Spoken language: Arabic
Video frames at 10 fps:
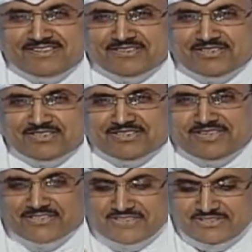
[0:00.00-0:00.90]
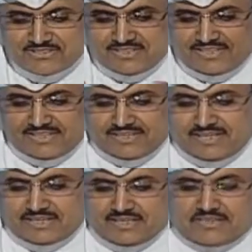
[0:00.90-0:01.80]
الصديق العزيز علي
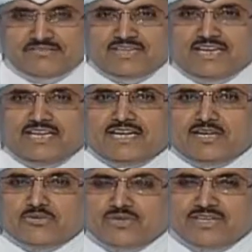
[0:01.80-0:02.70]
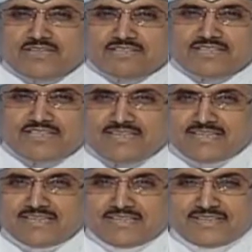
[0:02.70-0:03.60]
العلياني في هلا والآن انتقلنا
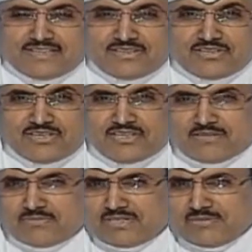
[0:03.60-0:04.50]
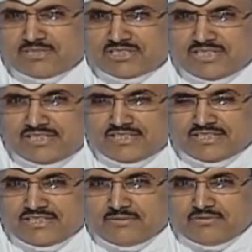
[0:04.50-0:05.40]
الآن إلى برنامج
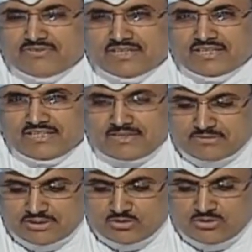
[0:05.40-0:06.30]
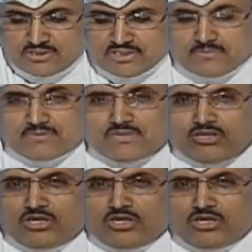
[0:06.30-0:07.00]
سيدتي بفقرة ثابتة كل سبت